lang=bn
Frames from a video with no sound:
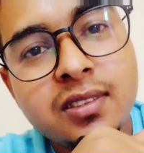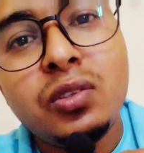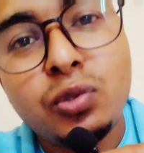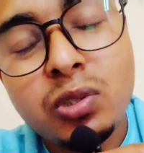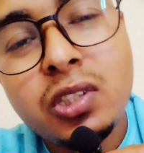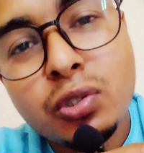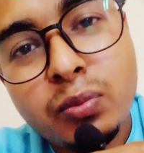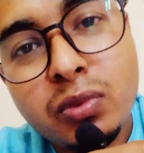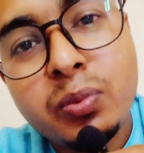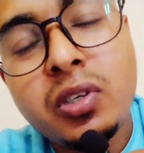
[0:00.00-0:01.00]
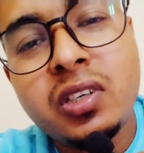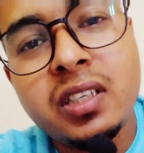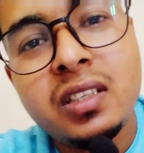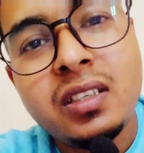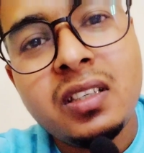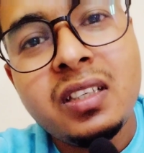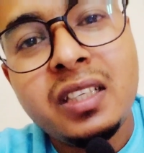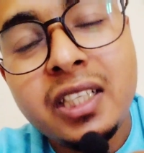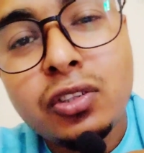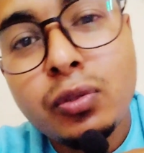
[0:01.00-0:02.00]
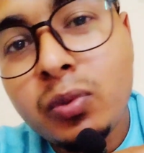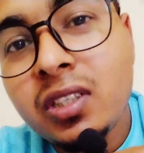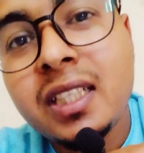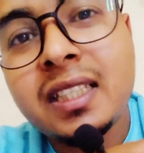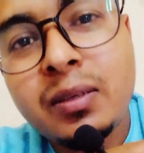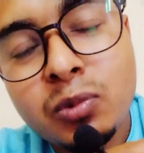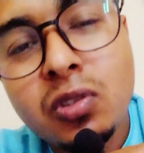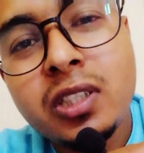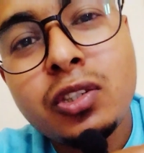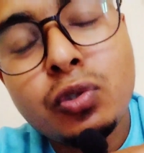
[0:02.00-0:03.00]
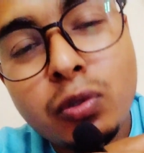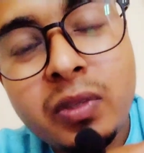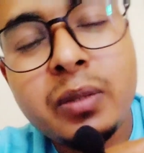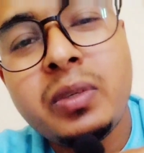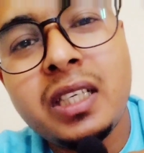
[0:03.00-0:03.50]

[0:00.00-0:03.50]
যদি সম্ভব হয় নিত্য পণ্যের দামগুলো একটু কমান ভাই